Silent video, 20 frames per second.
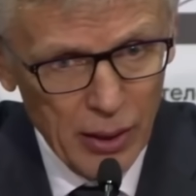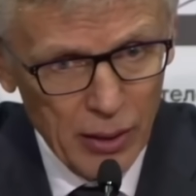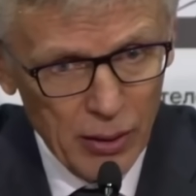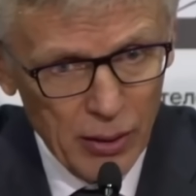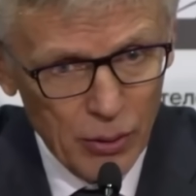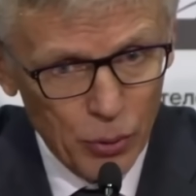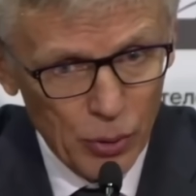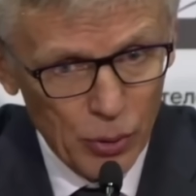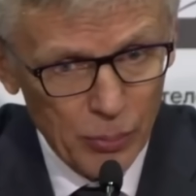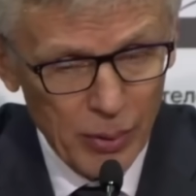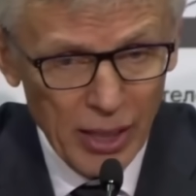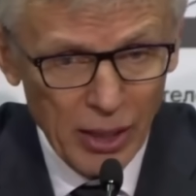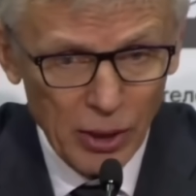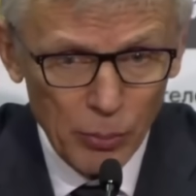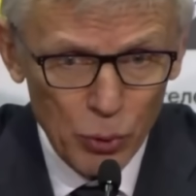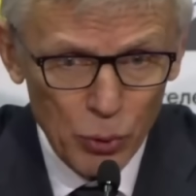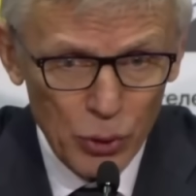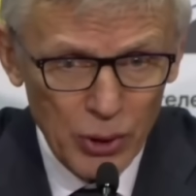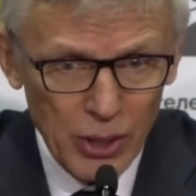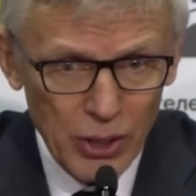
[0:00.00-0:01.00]
Вот.
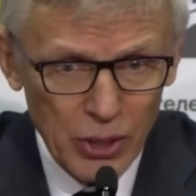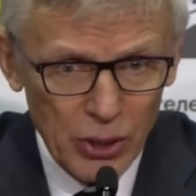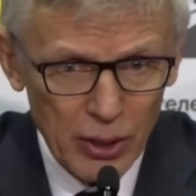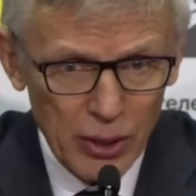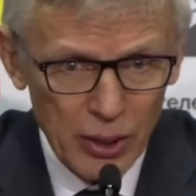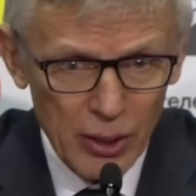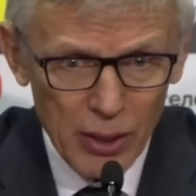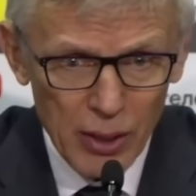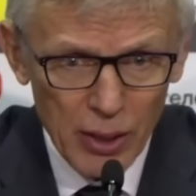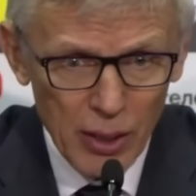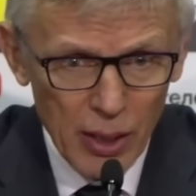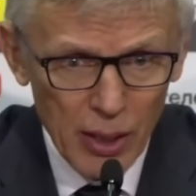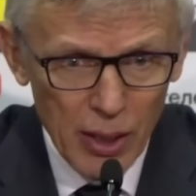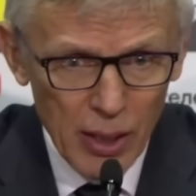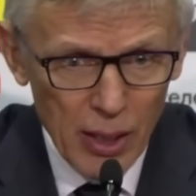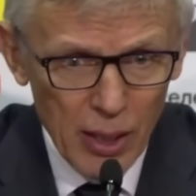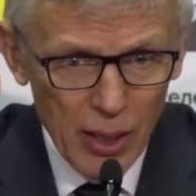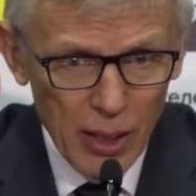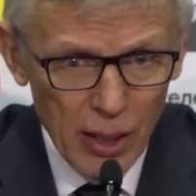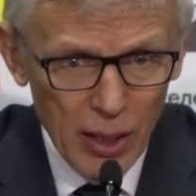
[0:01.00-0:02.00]
Поэтому здесь... Э,
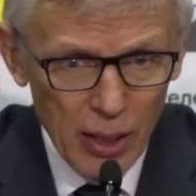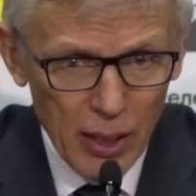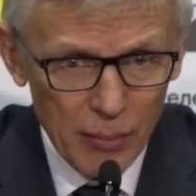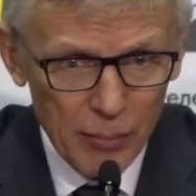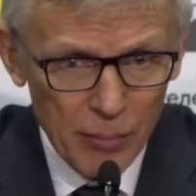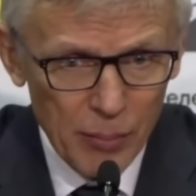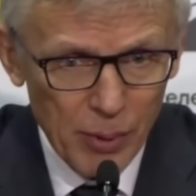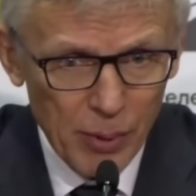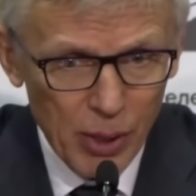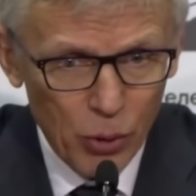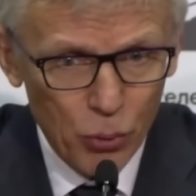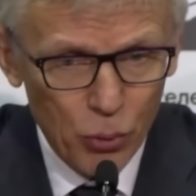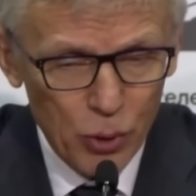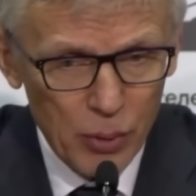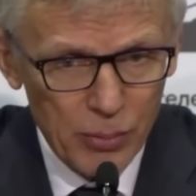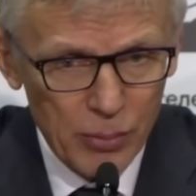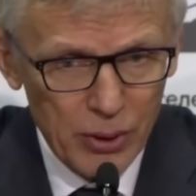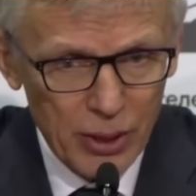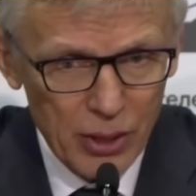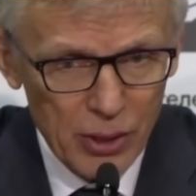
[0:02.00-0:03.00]
Э, мы
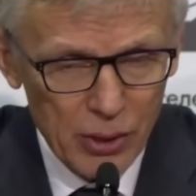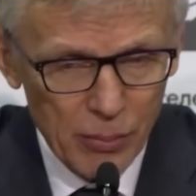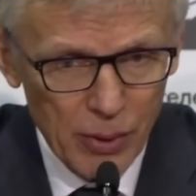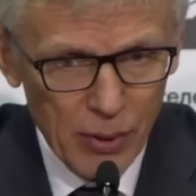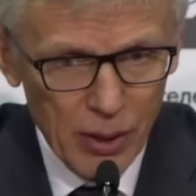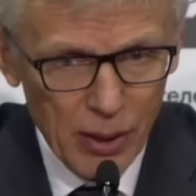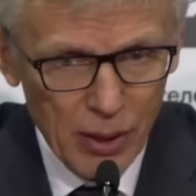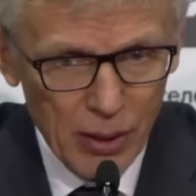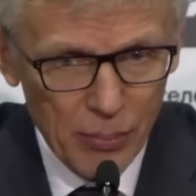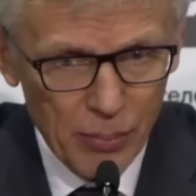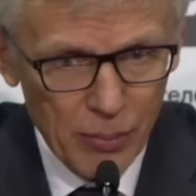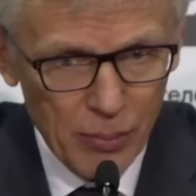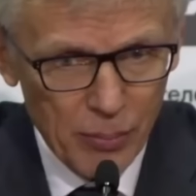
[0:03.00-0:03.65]
проходим, скажем, э,